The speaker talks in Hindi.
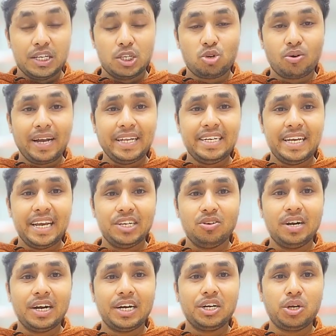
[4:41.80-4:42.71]
सो so ये जो
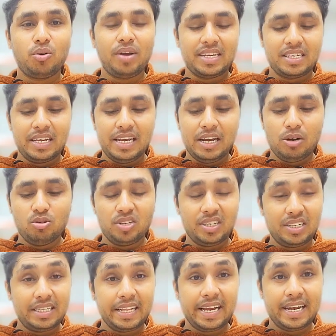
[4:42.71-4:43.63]
डक टोयस है ये कुछ
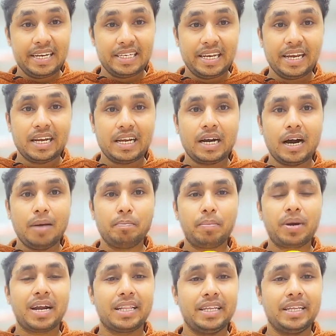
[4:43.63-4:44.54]
इस तरीके से ही काम
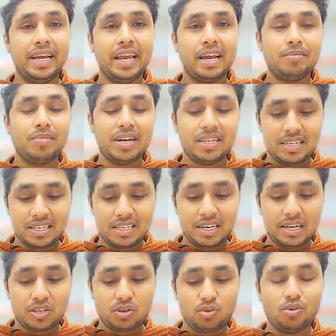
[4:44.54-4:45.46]
करती है एक बार जैसे
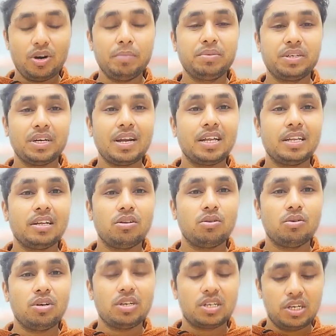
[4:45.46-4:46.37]
कि इसको आप चला दे
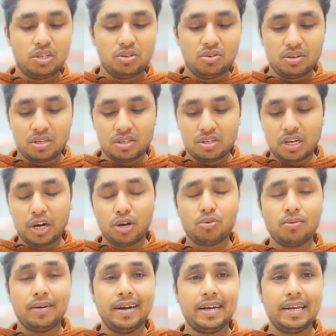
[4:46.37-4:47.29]
तो इसकी जो साउंड
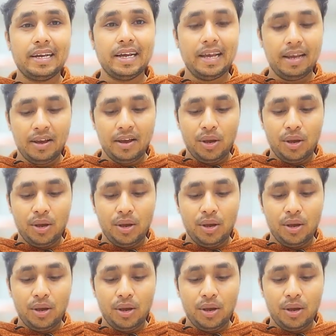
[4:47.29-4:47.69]
क्वालिटी है